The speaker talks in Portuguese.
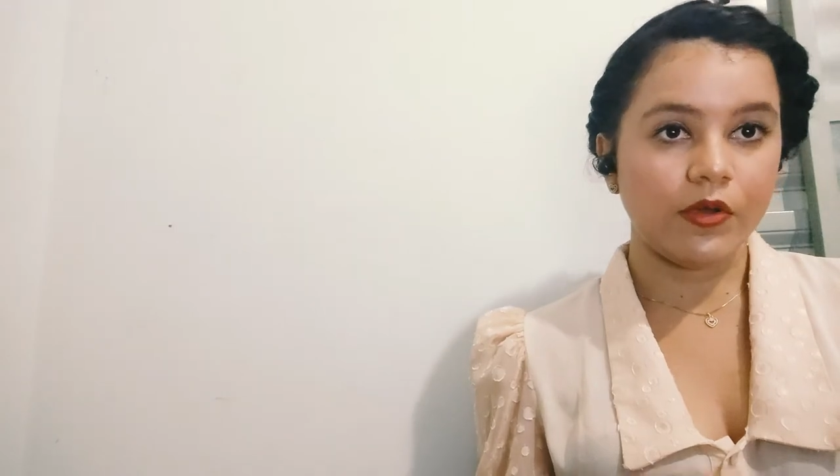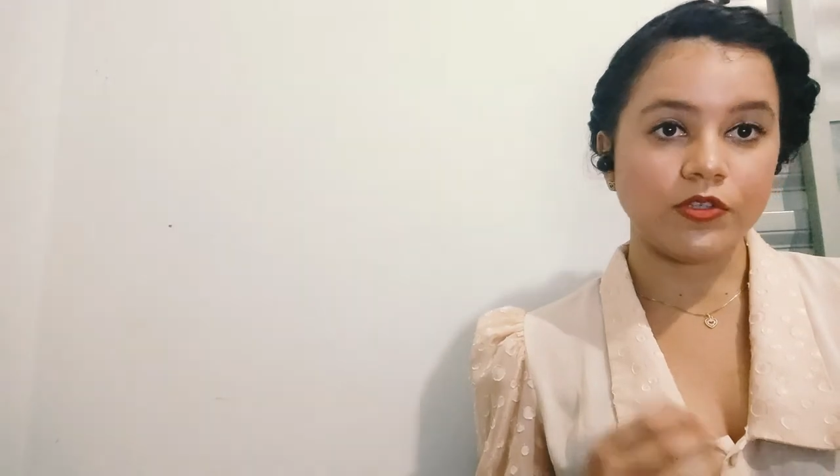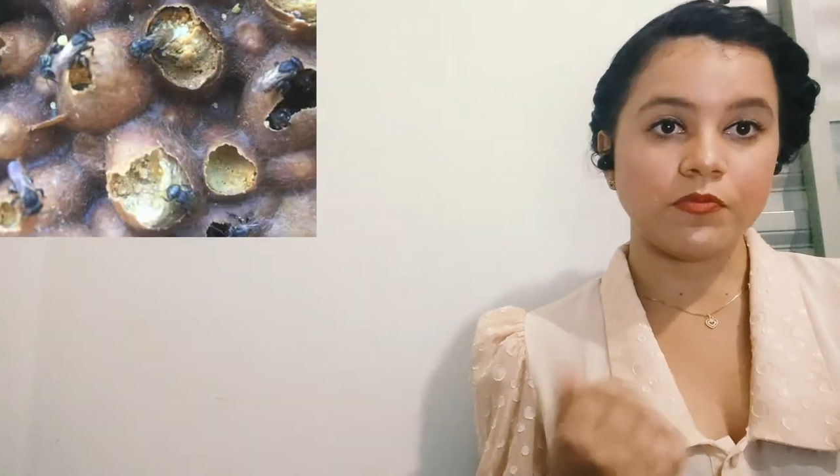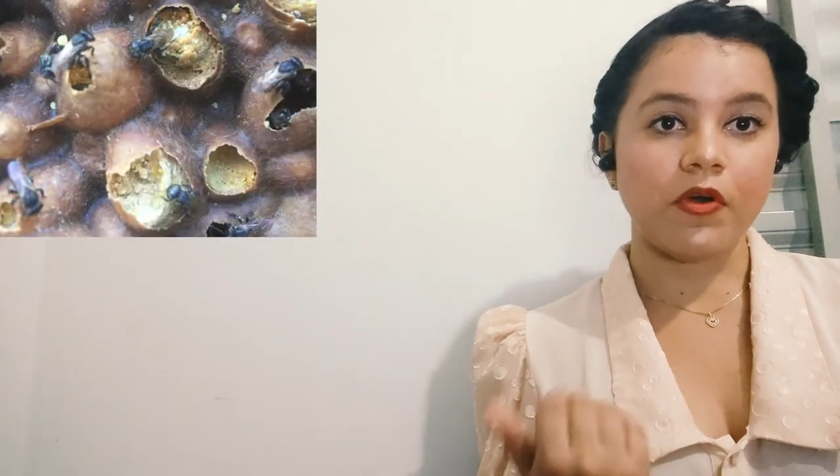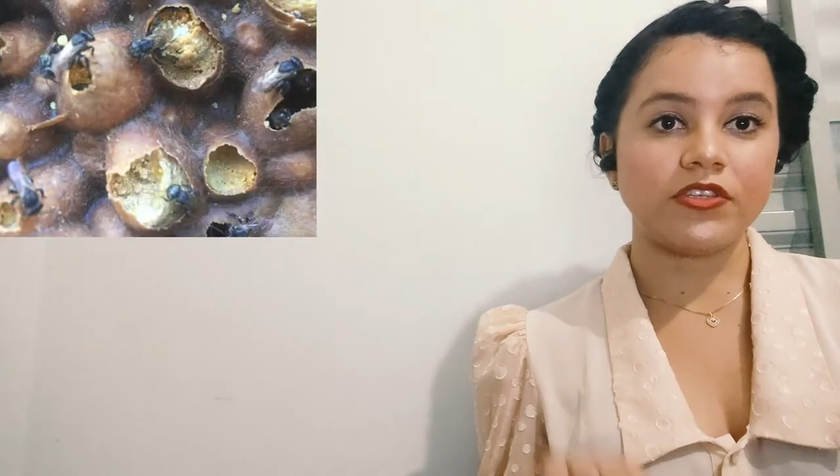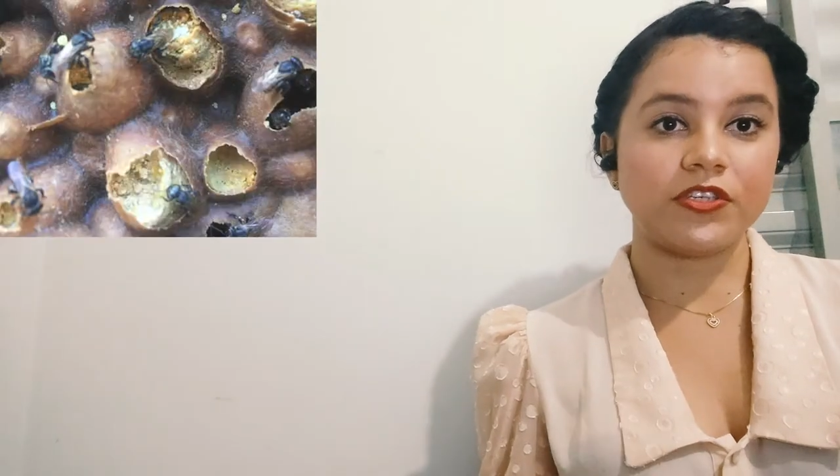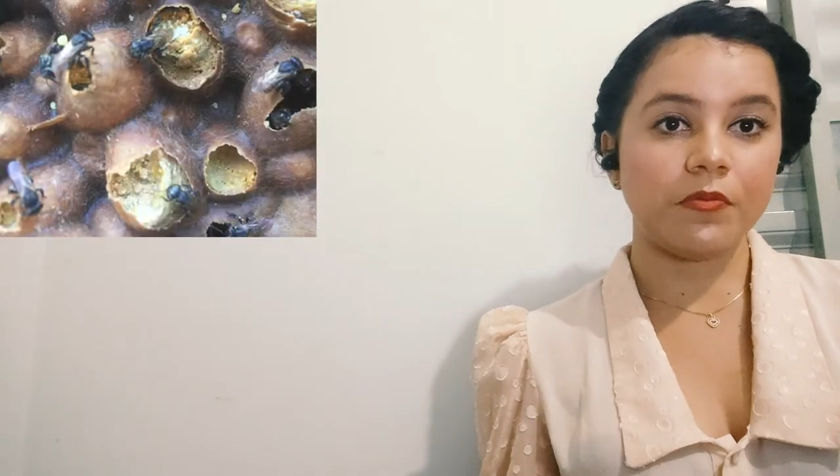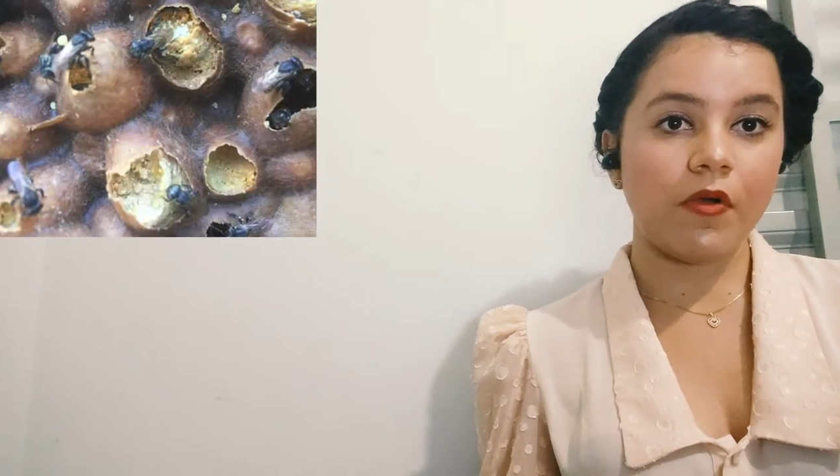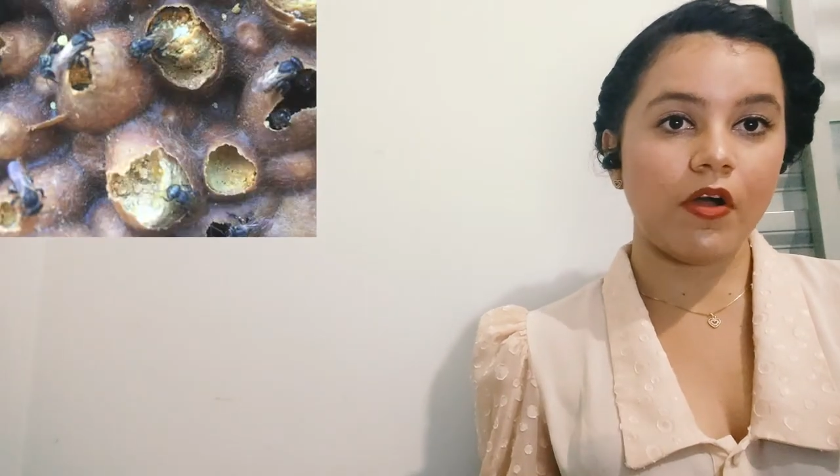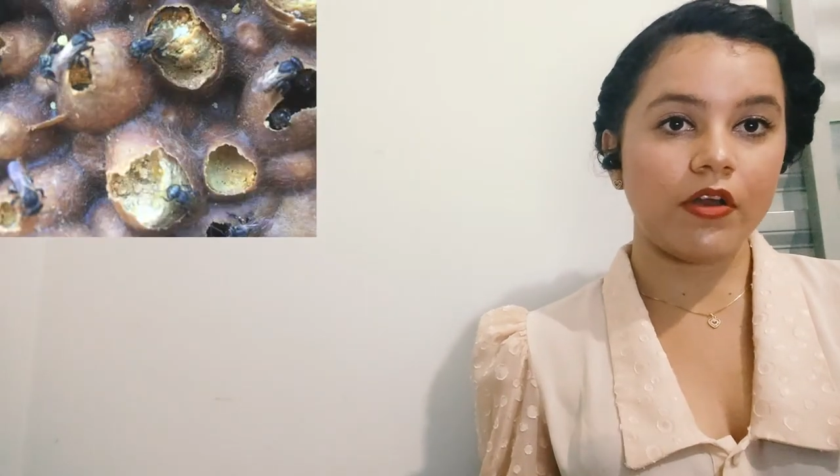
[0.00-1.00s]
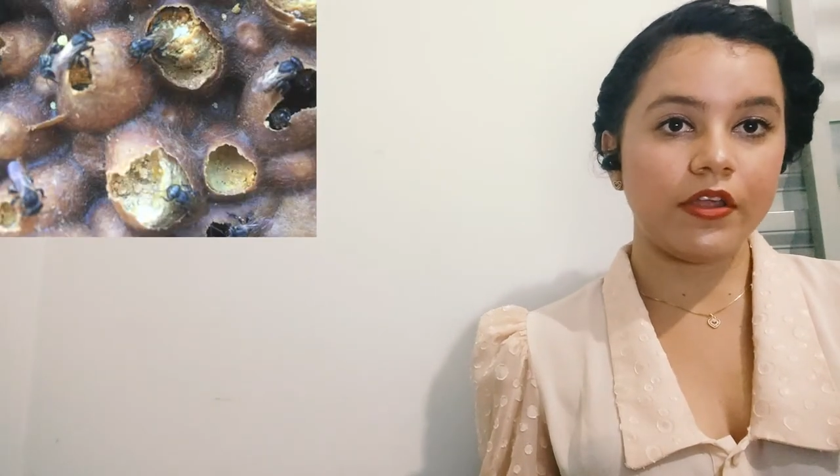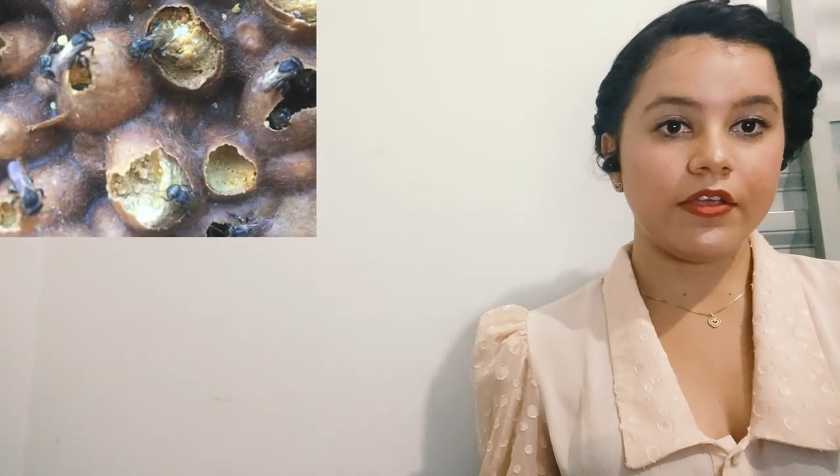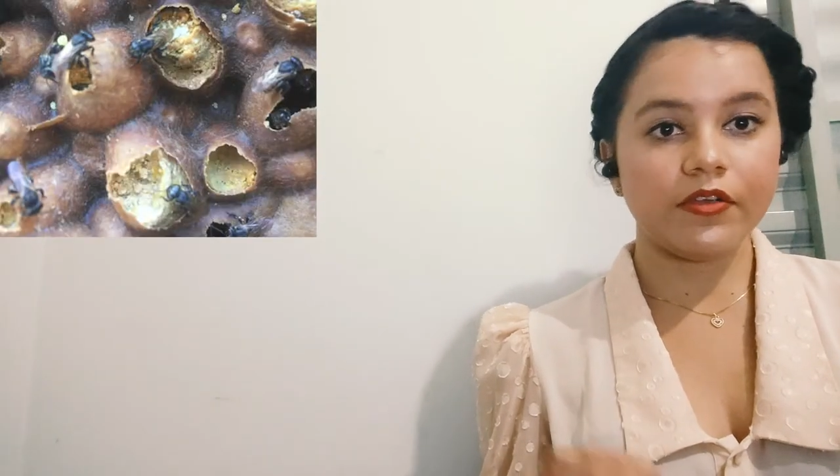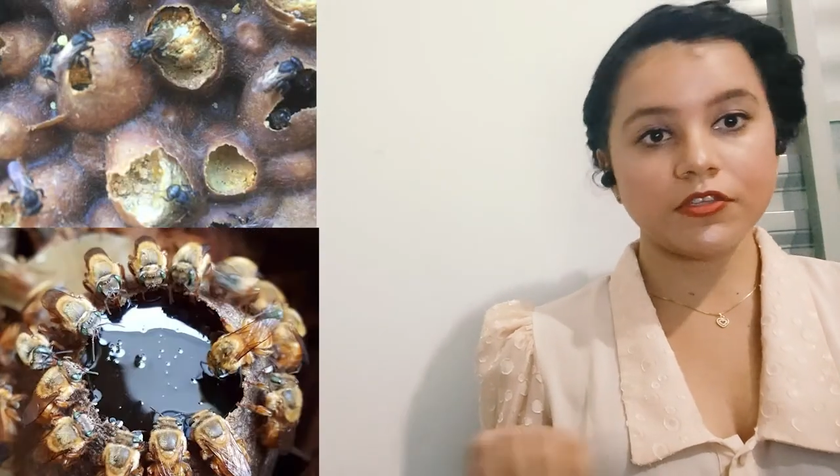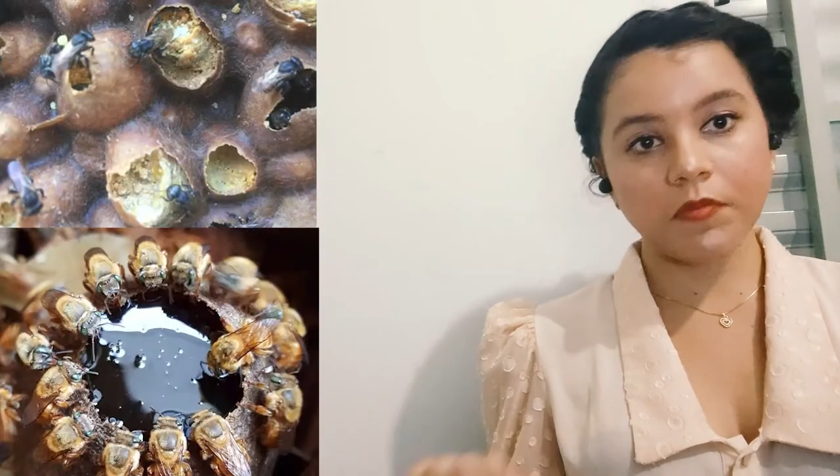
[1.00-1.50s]
os potes de
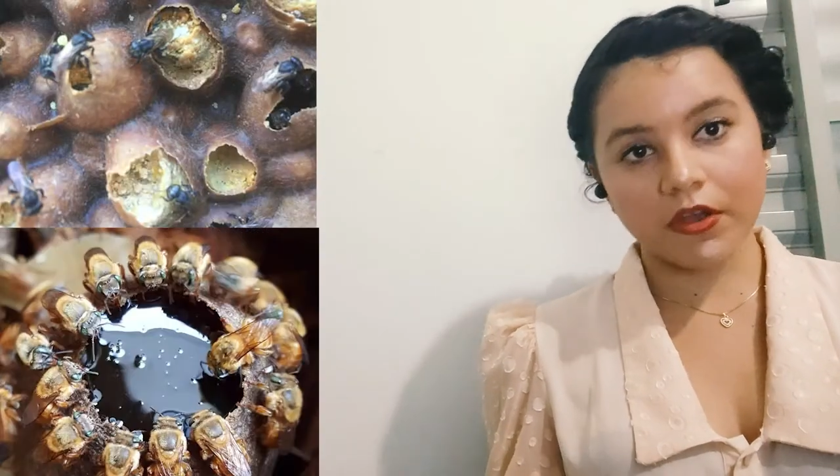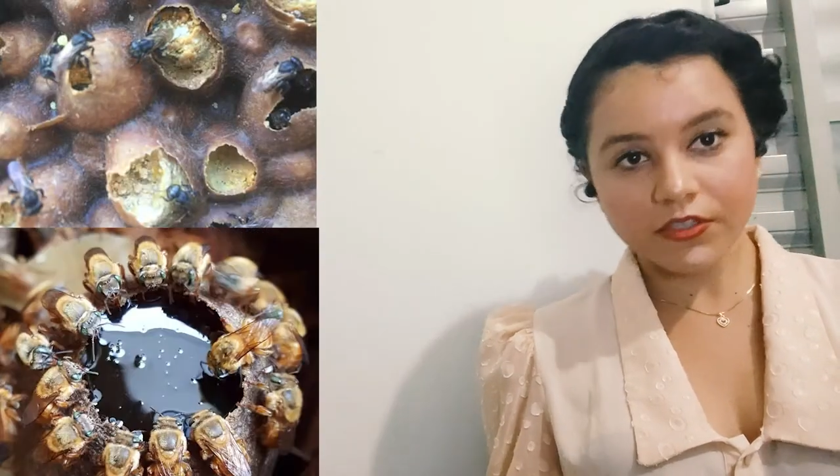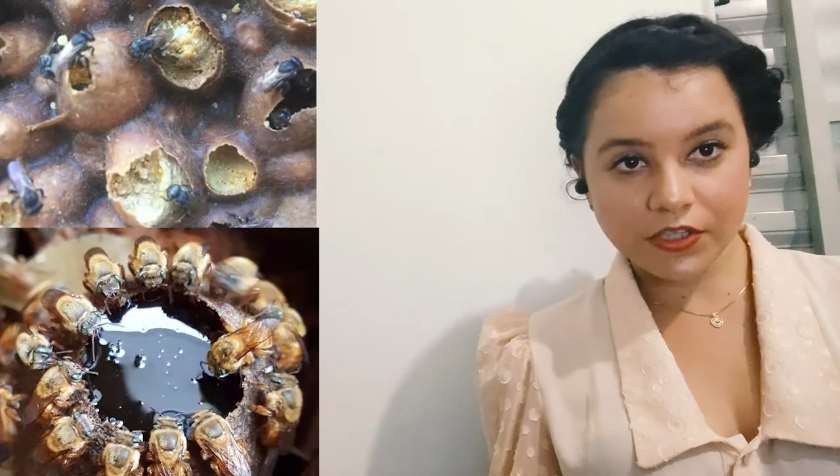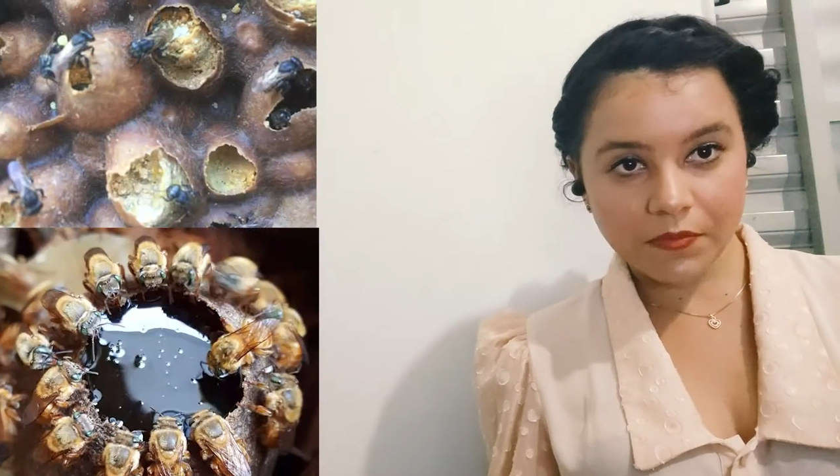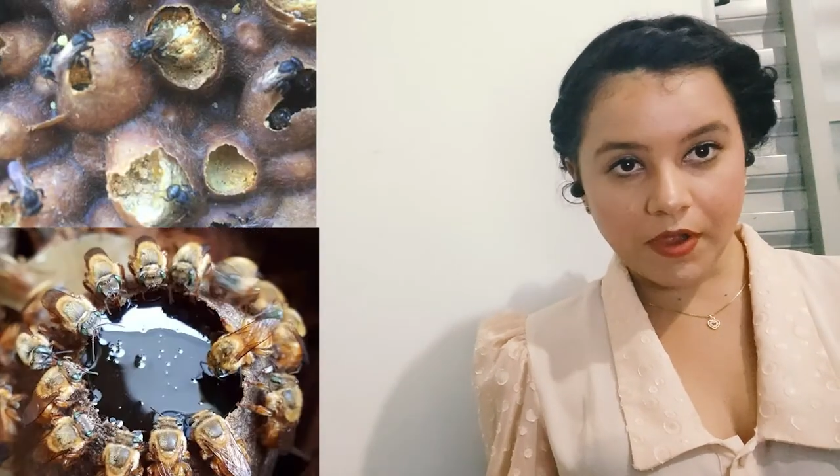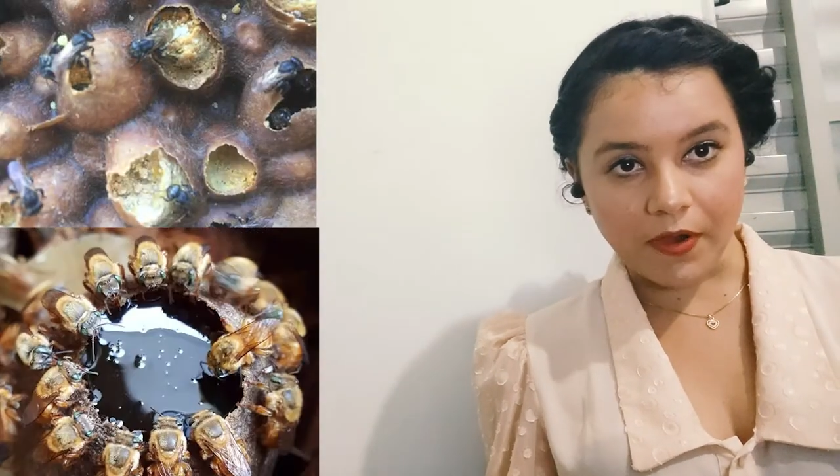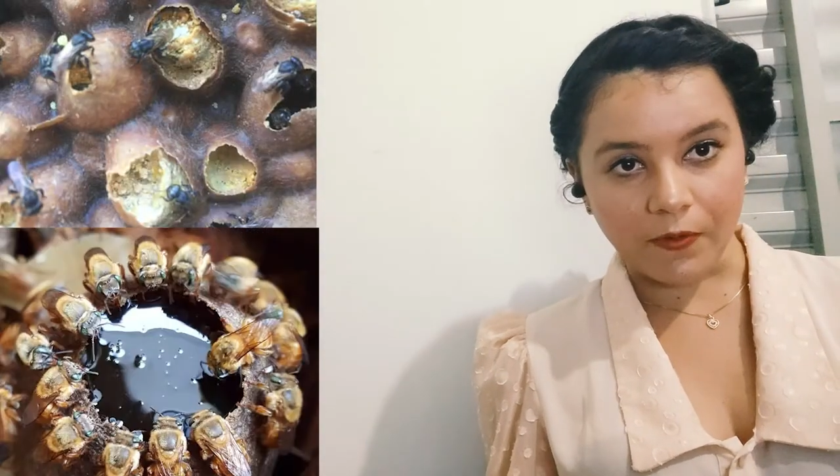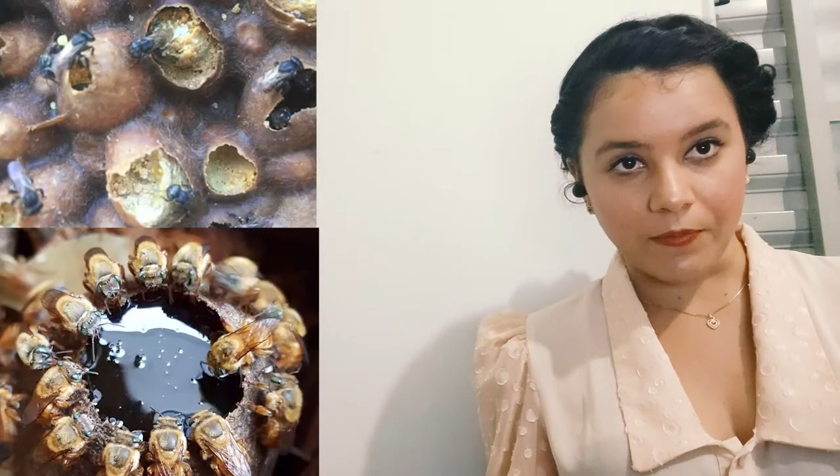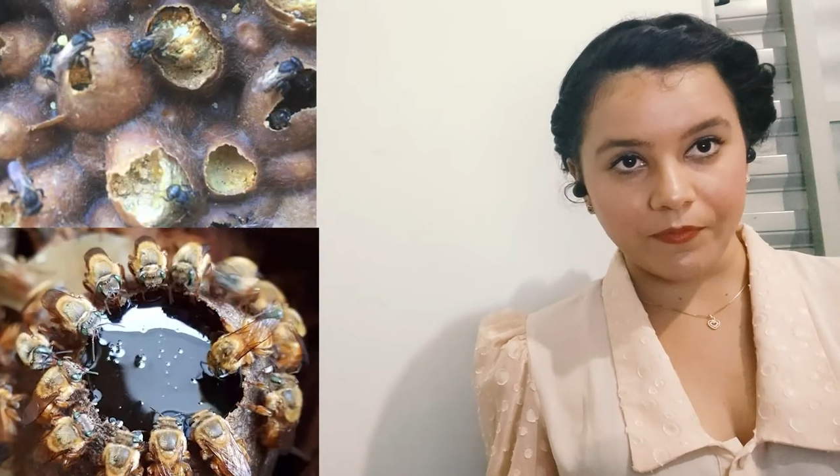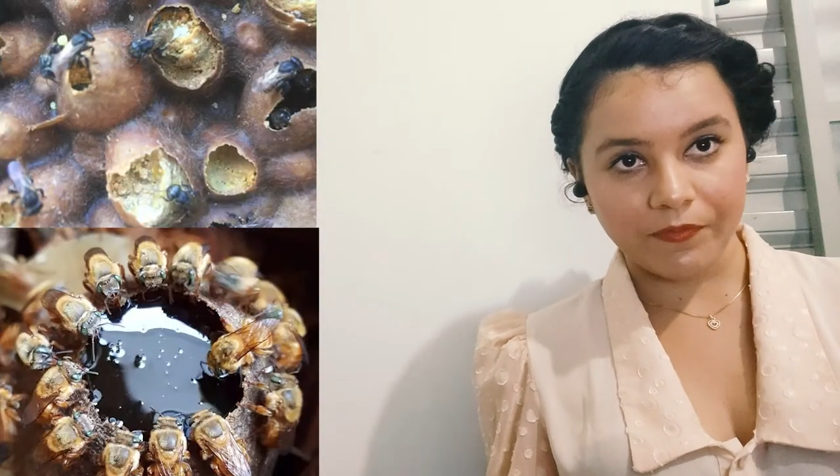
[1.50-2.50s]
pólen e os potes de mel.